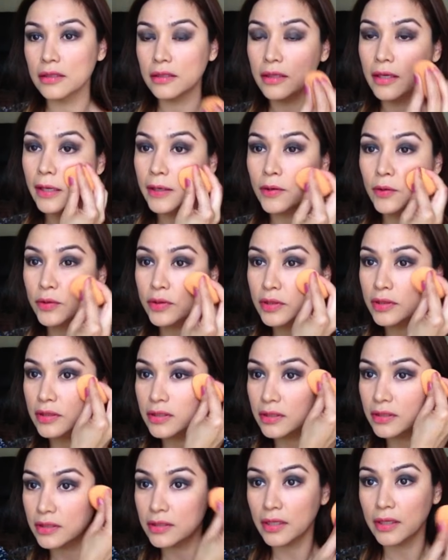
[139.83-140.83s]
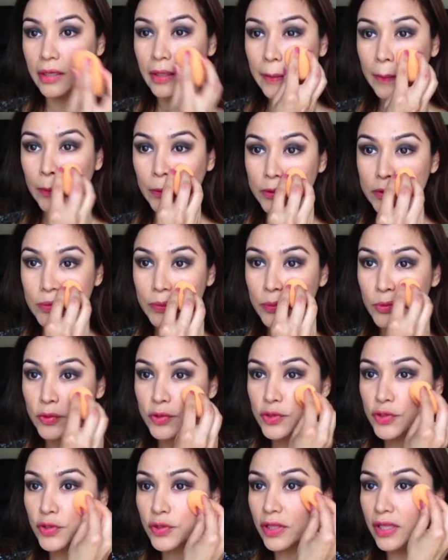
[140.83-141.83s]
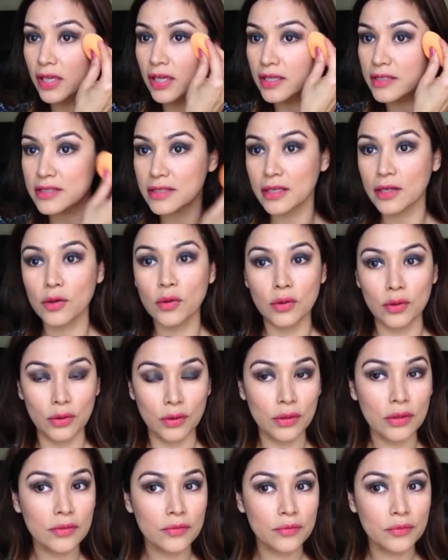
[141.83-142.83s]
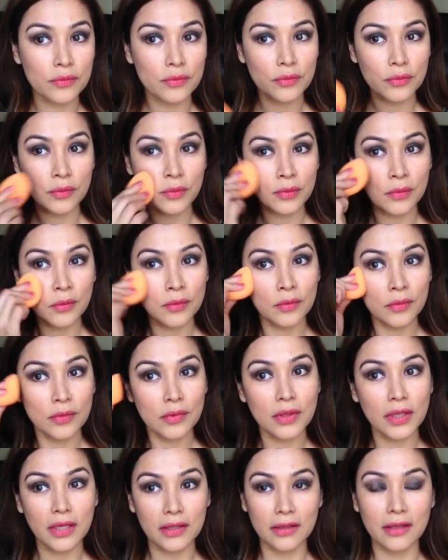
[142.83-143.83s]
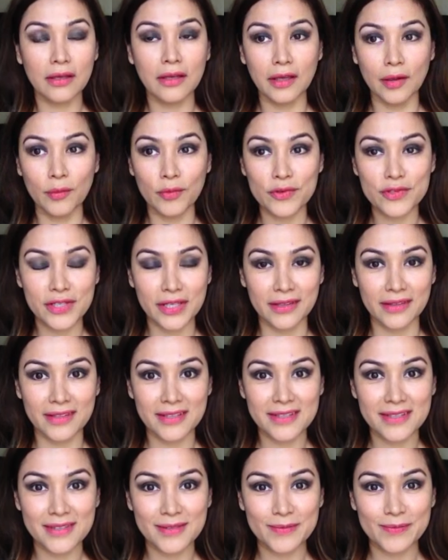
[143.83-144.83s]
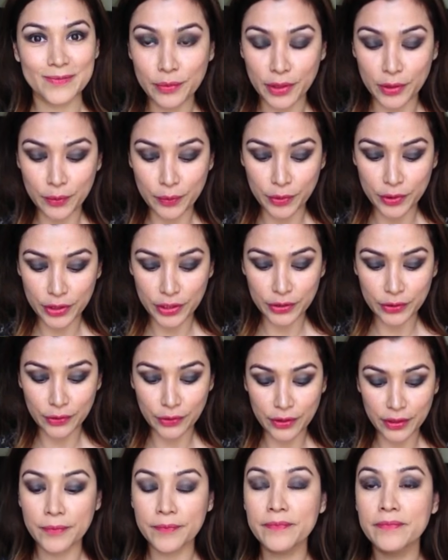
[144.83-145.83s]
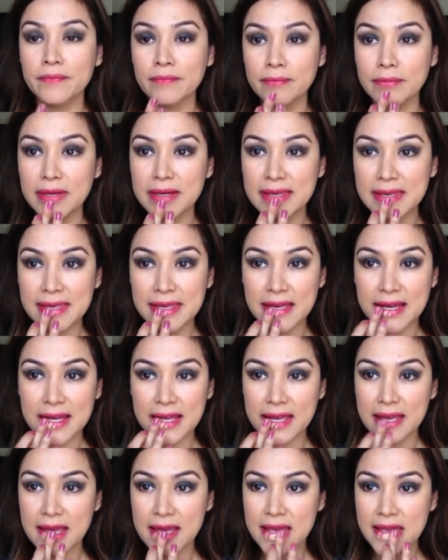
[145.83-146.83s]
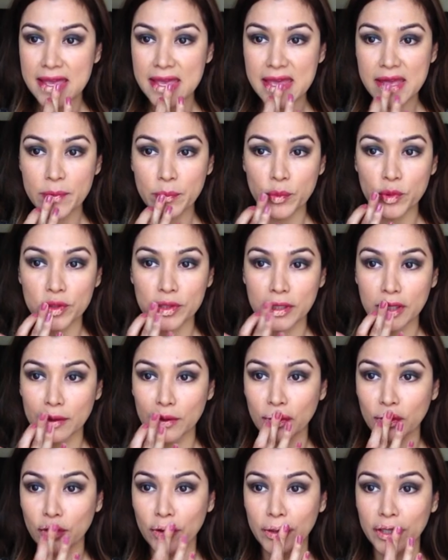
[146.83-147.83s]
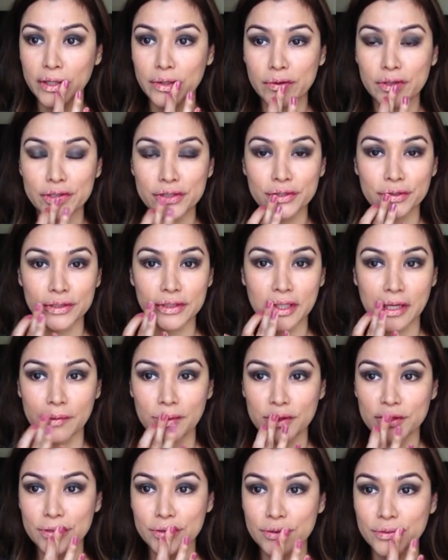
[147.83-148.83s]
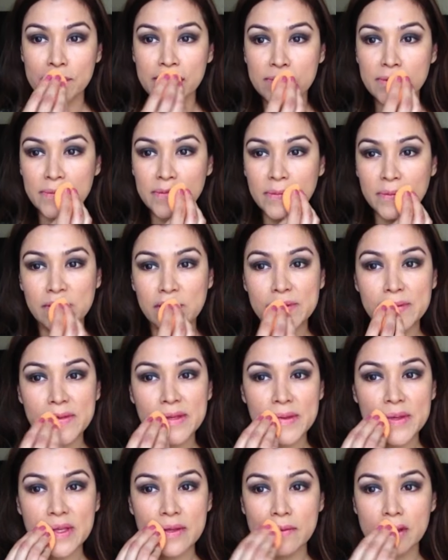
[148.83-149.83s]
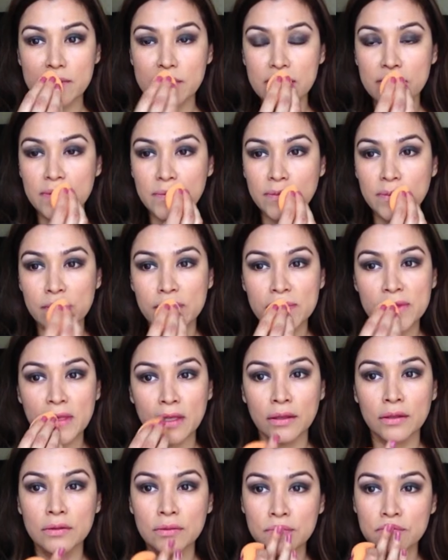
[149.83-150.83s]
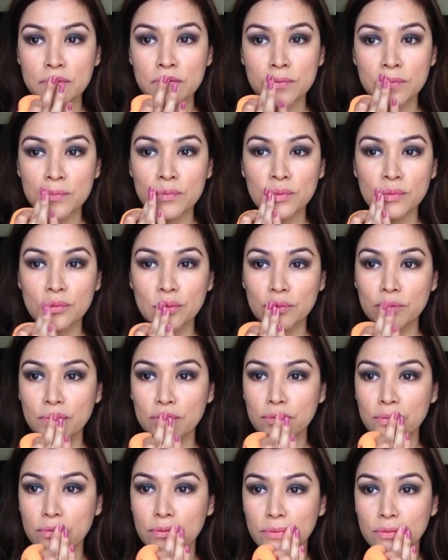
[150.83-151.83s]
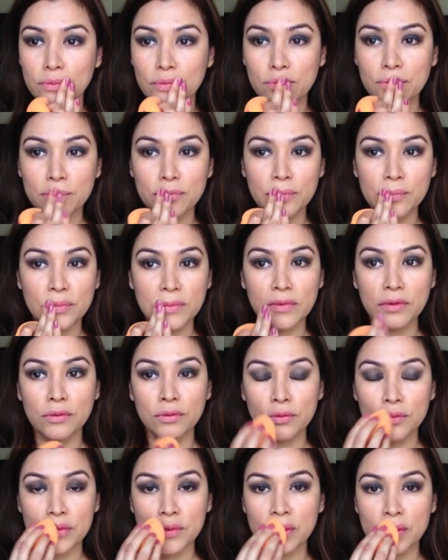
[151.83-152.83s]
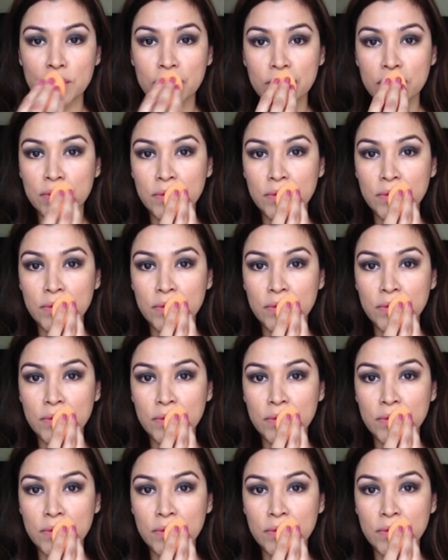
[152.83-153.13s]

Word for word: ya no tenemos mucho de ese color que teníamos antes. un poquito de maquillaje y ponerlo en nuestros labios y de esa manera poder quitar lo rojo que quedó del labial.